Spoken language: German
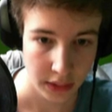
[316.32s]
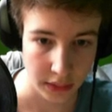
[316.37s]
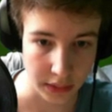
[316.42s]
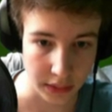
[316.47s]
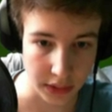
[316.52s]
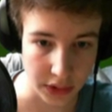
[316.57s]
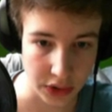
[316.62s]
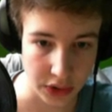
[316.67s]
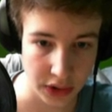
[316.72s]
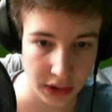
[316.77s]

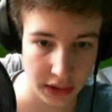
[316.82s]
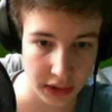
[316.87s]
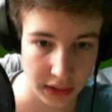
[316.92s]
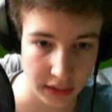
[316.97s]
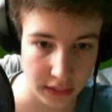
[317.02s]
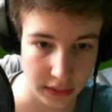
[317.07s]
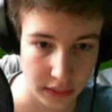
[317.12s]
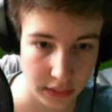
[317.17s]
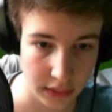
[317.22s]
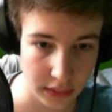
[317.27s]
Und die
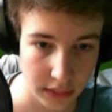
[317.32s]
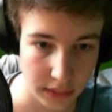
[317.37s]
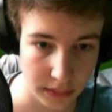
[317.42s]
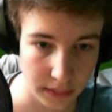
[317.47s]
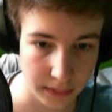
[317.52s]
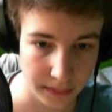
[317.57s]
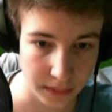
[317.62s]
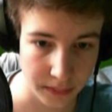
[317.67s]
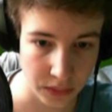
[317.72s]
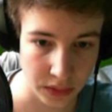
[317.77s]
Schilder...
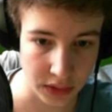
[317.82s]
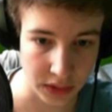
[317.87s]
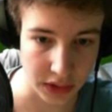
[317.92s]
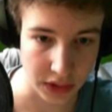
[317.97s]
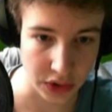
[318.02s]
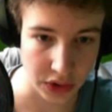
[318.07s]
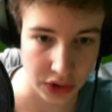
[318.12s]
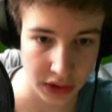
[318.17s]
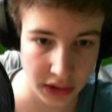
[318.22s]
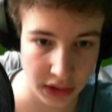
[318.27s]
Und
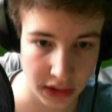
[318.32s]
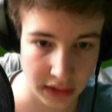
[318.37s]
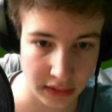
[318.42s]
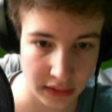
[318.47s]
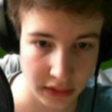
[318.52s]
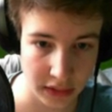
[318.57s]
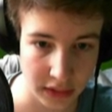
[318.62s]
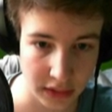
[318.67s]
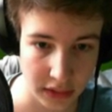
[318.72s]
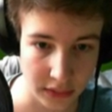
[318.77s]
die Schilder
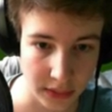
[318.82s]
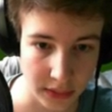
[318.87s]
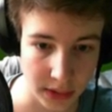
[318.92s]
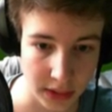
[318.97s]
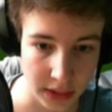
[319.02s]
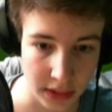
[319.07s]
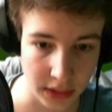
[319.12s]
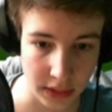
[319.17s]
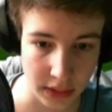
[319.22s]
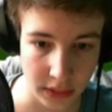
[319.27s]
sind nicht so
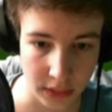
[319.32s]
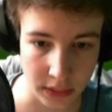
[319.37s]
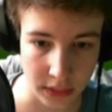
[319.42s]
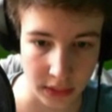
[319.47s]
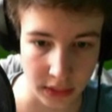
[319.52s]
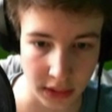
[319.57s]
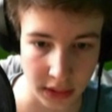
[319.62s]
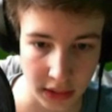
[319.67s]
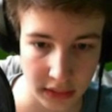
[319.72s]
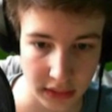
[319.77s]
wichtig.
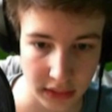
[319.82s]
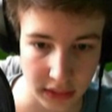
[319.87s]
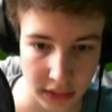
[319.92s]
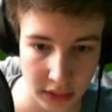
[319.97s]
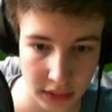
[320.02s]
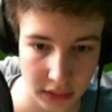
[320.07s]
Und das hier ist auch